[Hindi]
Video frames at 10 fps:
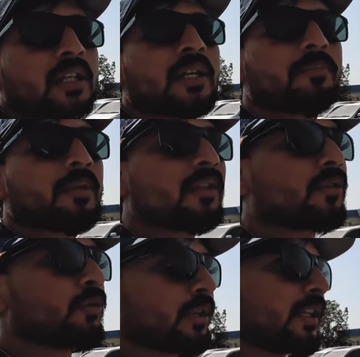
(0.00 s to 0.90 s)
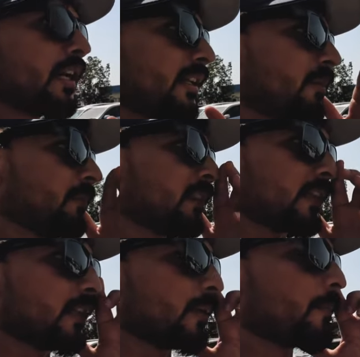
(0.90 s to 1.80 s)
कहीं पर छोटी गाड़ियाँ मिलती
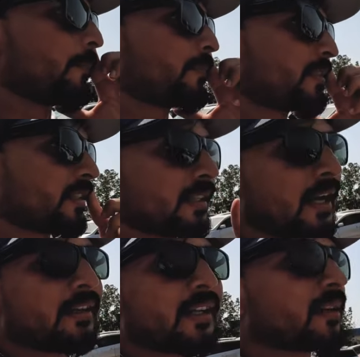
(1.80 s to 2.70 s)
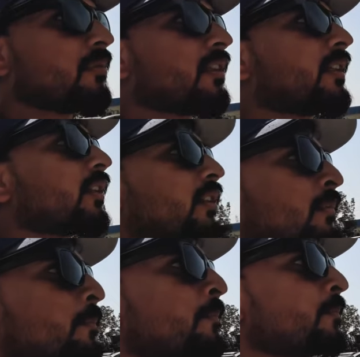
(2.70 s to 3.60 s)
है सेडान कार मिलती है
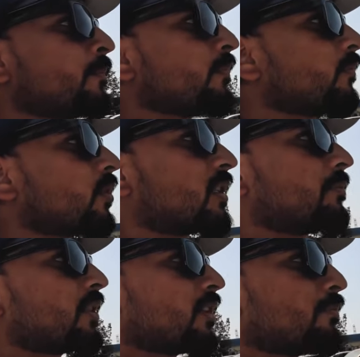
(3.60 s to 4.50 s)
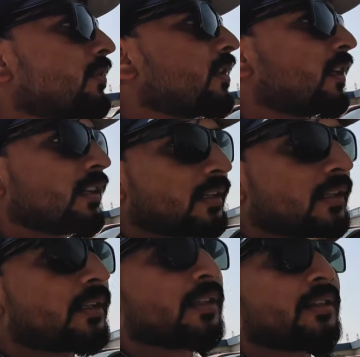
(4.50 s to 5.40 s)
तो सबके अपने अलग
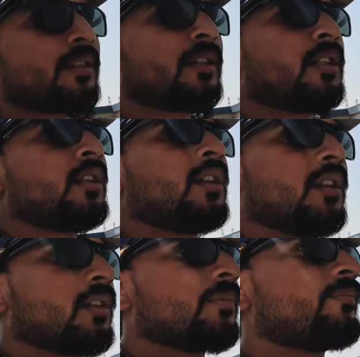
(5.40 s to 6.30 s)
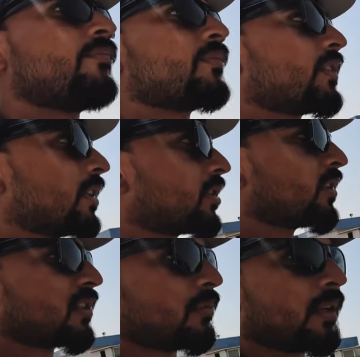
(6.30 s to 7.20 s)
अलग
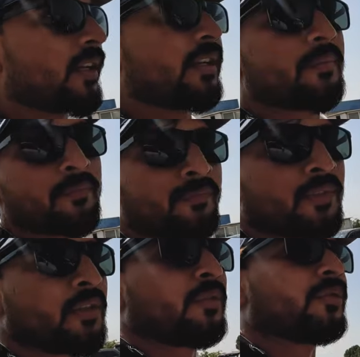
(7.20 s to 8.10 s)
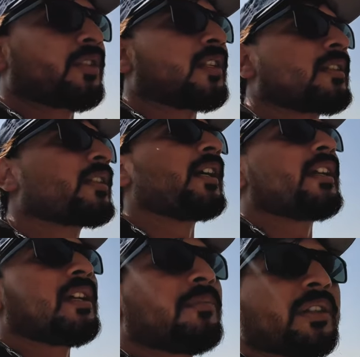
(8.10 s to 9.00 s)
सेक्शंस बने हैं उस तरह से
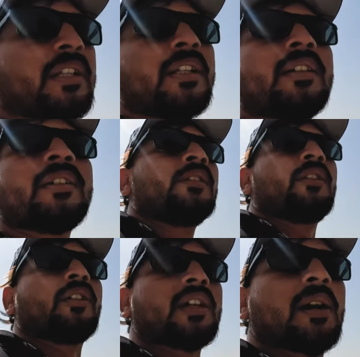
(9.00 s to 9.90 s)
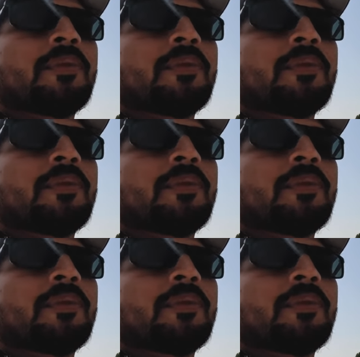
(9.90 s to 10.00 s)
गाड़ियाँ बिकती हैं और यहाँ